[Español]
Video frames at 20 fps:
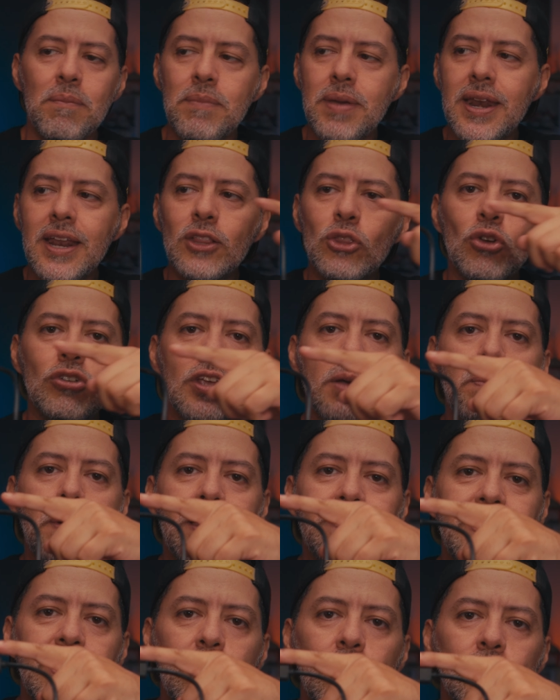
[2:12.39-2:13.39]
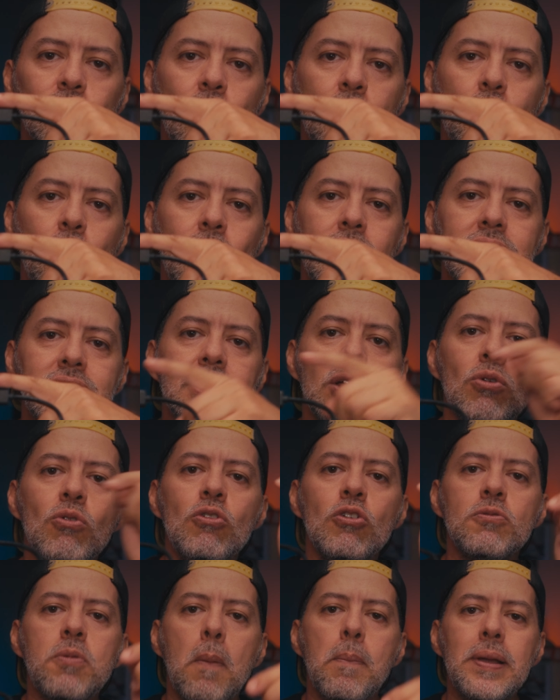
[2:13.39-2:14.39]
Vienen dos aparaticos como este,
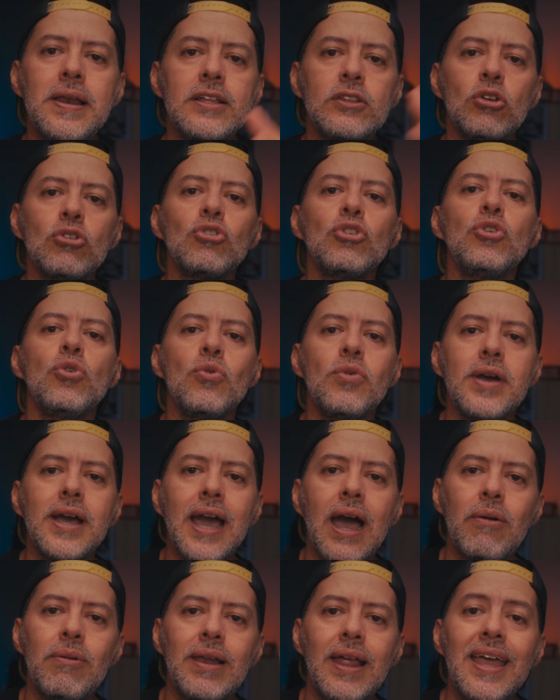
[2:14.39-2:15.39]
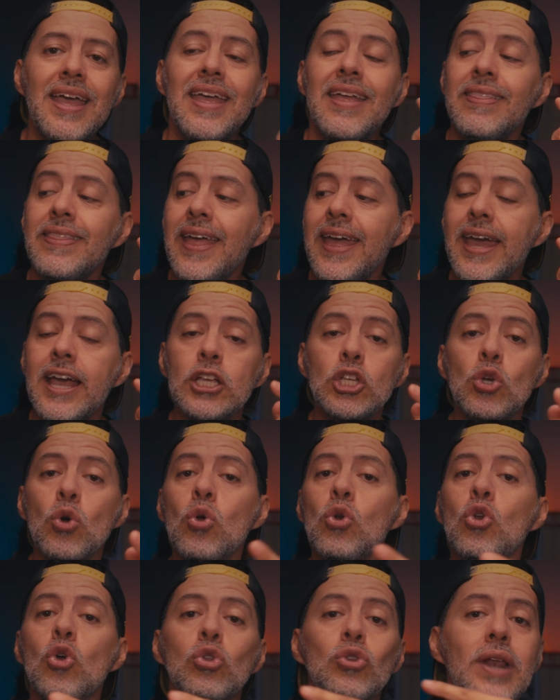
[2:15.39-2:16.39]
unos papelitos y un cable. De
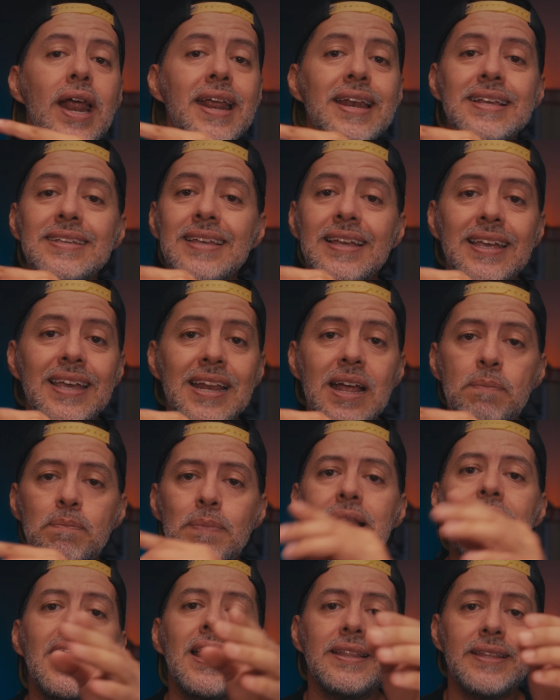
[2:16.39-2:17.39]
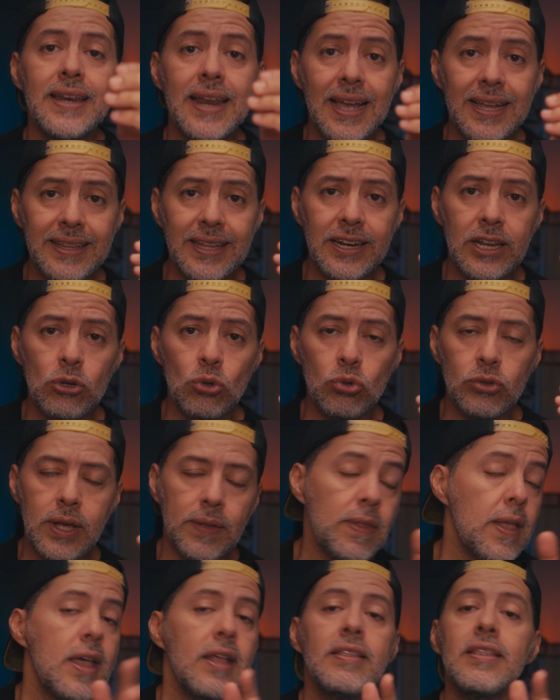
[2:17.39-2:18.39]
hecho, no trae ni siquiera pila, la tiene que tener
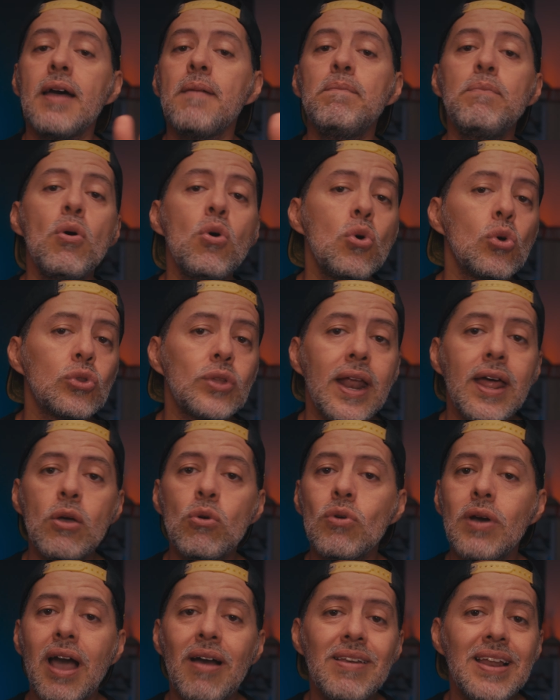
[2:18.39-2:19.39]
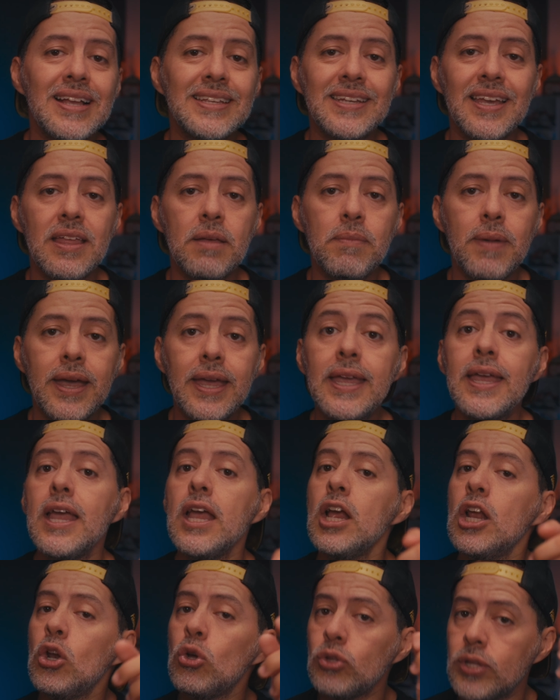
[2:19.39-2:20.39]
usted. Tampoco trae un cable HDMI,
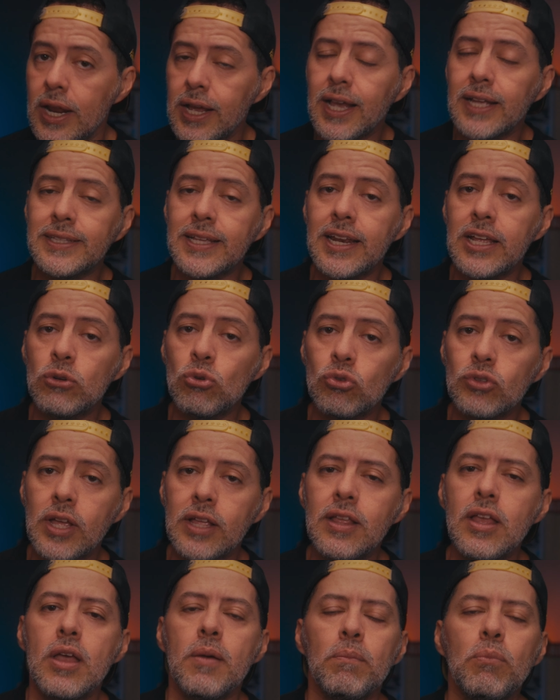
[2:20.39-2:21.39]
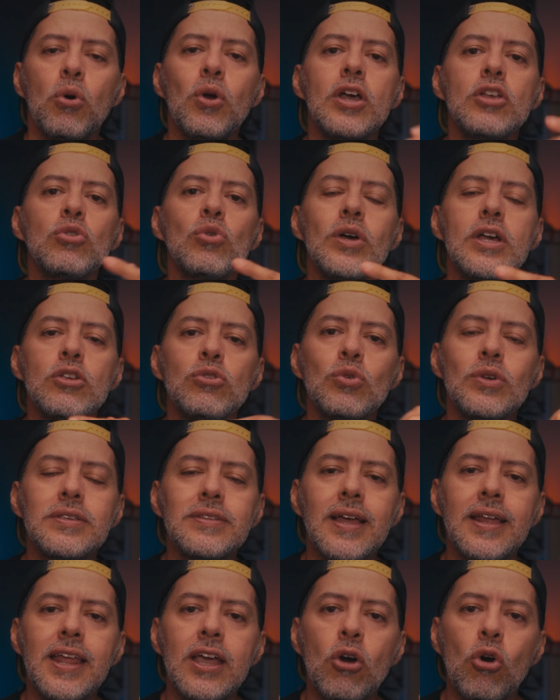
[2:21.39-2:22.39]
lo tiene que tener usted. Por eso esto es
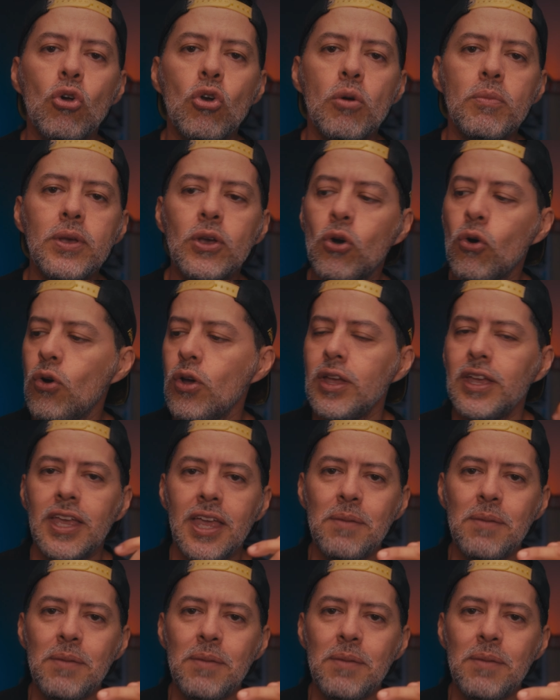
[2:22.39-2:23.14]
tan económico.